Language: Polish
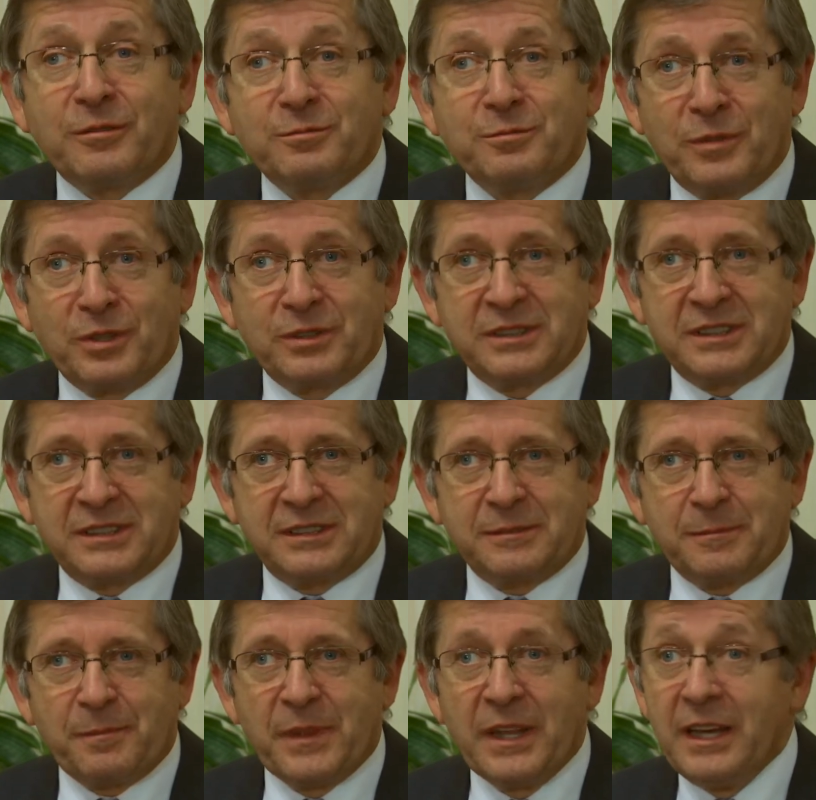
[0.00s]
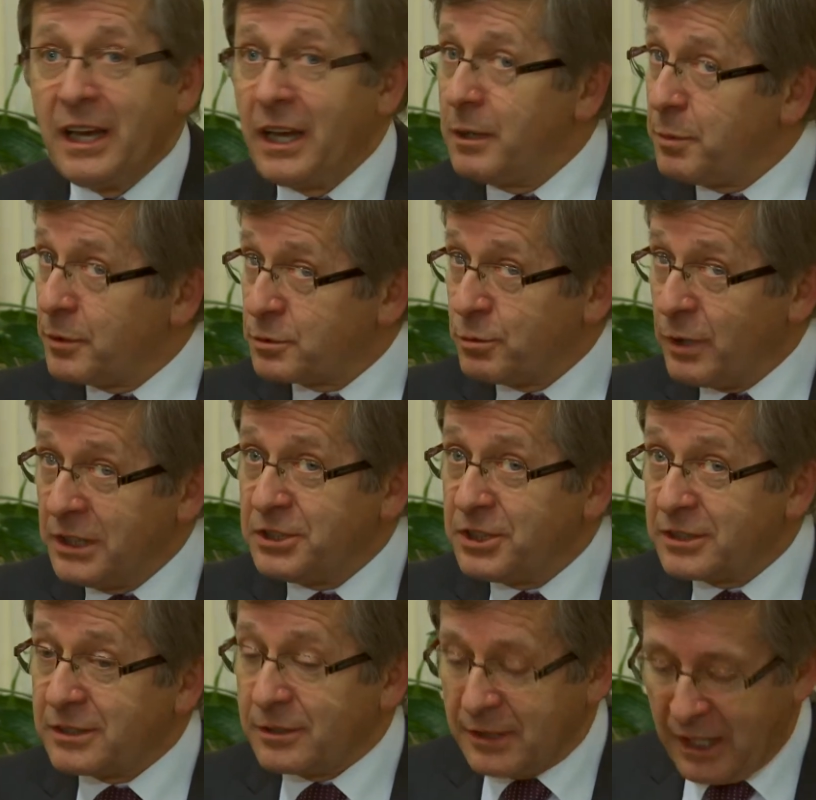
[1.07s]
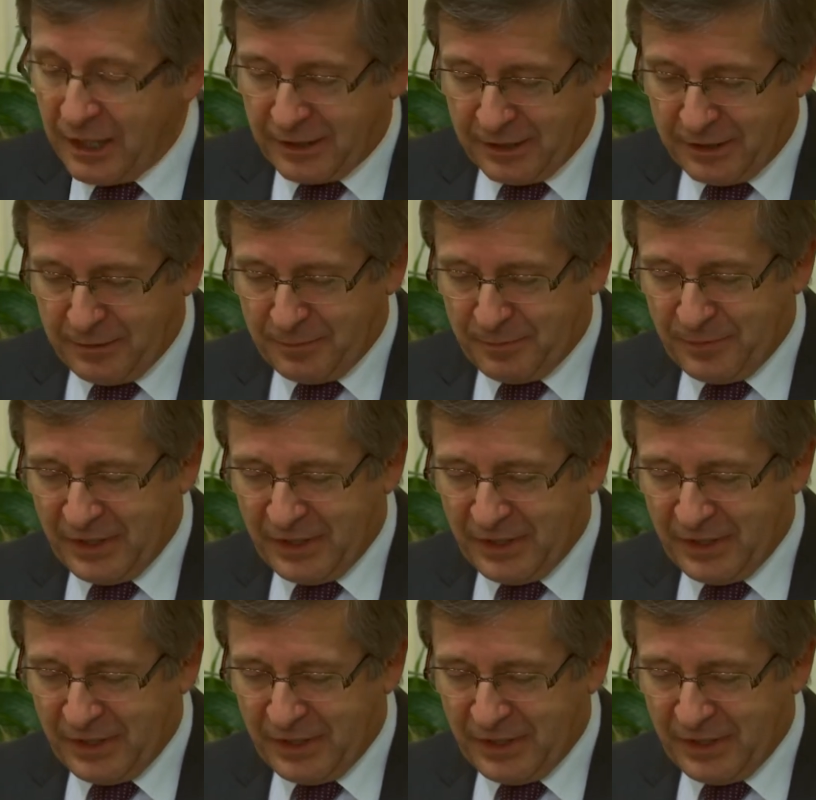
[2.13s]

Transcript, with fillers: moc. Ale posłuchajcie, co dalej.